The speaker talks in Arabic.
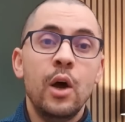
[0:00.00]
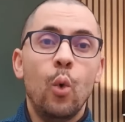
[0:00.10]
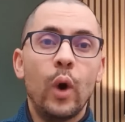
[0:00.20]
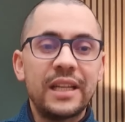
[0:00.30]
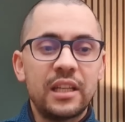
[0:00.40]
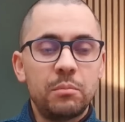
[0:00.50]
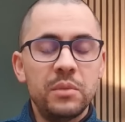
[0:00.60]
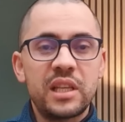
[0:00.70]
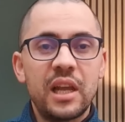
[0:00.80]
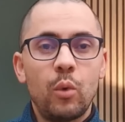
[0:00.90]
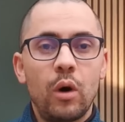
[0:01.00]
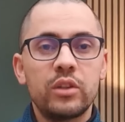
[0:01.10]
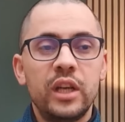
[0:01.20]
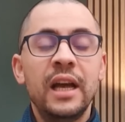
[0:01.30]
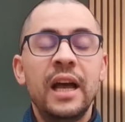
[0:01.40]
وخدت مثال
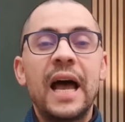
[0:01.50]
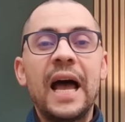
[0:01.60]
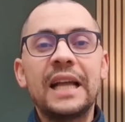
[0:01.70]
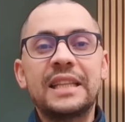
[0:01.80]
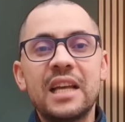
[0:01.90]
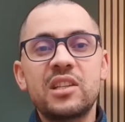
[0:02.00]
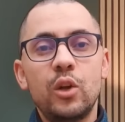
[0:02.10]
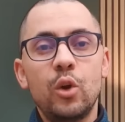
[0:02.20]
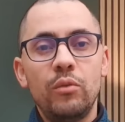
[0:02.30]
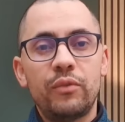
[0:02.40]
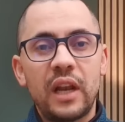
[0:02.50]
واضح احداث العنف